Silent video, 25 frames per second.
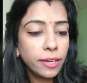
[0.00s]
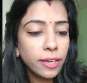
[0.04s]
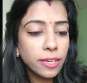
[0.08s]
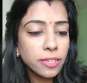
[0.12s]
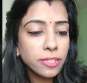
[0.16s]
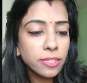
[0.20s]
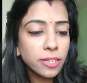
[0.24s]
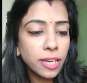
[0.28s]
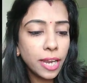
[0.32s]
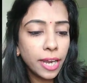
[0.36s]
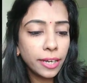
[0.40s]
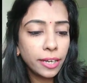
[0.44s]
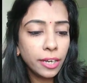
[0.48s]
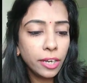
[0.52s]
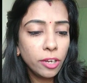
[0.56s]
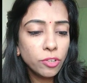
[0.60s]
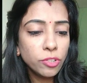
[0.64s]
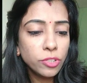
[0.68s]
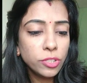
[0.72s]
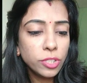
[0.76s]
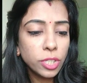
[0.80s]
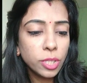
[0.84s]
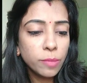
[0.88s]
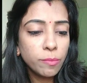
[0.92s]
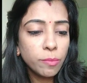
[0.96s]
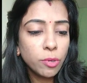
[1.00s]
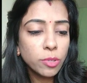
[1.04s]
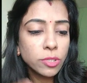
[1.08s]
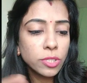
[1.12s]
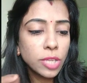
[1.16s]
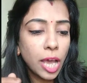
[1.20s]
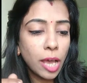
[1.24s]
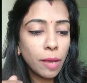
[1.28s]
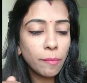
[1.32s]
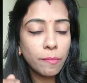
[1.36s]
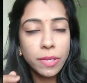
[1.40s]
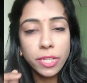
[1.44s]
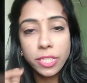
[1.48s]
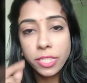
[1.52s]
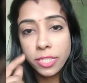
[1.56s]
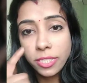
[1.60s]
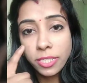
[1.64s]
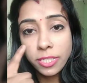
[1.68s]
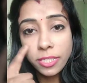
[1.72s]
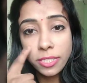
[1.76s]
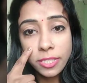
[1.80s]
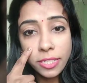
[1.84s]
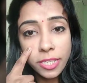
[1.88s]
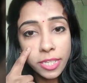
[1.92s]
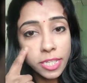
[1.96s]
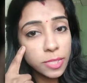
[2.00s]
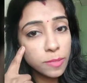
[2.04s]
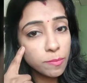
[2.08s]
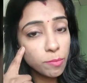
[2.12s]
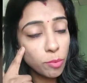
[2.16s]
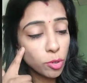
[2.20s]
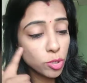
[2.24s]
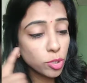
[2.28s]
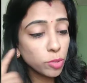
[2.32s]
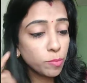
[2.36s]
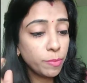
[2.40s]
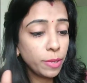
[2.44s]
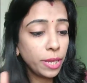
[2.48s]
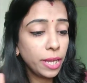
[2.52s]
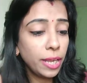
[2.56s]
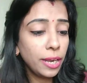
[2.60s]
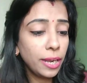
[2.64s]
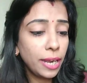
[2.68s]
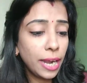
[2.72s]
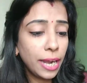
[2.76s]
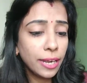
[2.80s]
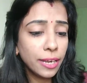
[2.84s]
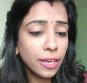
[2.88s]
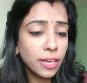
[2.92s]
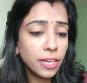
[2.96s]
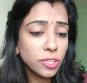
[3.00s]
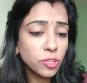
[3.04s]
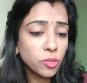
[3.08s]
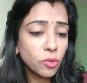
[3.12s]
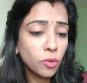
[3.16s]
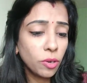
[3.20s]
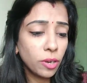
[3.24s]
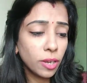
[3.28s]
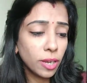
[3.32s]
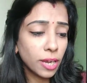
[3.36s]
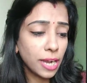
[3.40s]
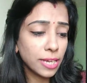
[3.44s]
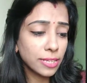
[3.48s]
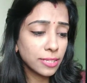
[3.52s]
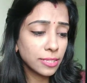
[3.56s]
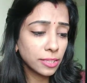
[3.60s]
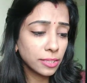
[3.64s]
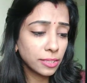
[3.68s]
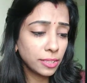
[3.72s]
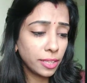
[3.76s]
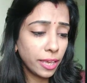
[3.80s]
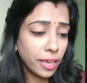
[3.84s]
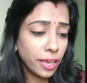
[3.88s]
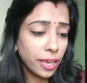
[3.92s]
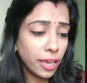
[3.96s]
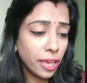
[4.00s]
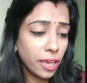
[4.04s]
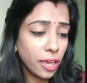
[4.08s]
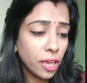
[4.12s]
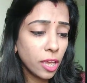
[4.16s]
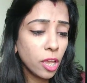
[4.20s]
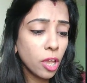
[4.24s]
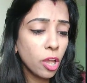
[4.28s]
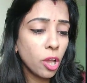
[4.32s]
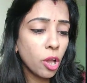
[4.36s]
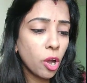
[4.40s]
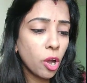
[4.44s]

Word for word: डस्ट लाइटली ऑन चिक बोन्स आपने चिक्स बोन्स पे लाइटली इसको लगा सकते हैं